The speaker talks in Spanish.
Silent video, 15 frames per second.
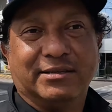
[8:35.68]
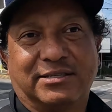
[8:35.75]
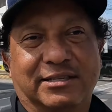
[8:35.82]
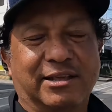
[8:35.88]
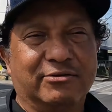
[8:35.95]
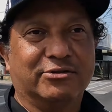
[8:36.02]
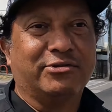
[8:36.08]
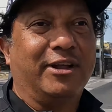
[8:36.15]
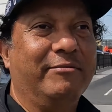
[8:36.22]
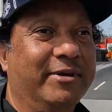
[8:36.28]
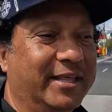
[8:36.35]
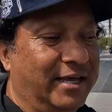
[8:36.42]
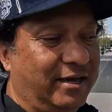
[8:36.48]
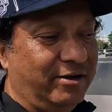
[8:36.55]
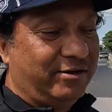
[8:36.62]
si te gustó el
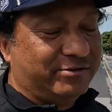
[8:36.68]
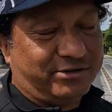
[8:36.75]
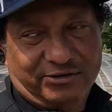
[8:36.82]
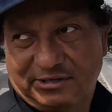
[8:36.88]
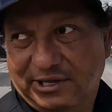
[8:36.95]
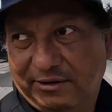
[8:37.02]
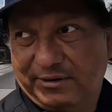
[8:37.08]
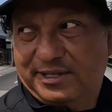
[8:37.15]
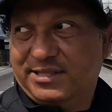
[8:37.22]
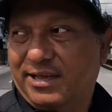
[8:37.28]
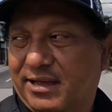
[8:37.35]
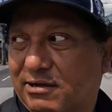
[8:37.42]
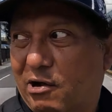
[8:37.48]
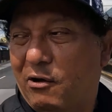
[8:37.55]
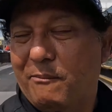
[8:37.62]
video,
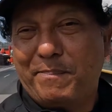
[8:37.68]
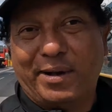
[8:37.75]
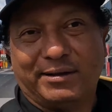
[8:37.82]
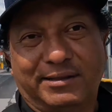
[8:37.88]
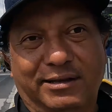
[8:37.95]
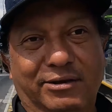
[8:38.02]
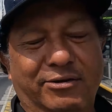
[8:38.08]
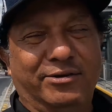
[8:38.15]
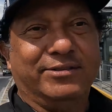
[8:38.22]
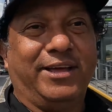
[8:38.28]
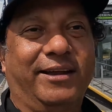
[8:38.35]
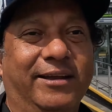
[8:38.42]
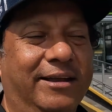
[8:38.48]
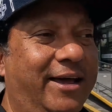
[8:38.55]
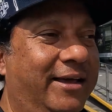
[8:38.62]
suscríbete, compartilo,
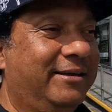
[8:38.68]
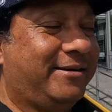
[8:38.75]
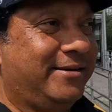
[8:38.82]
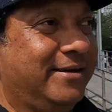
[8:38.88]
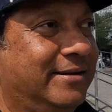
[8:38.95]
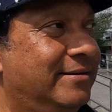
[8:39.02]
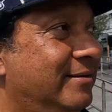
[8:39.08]
dale like.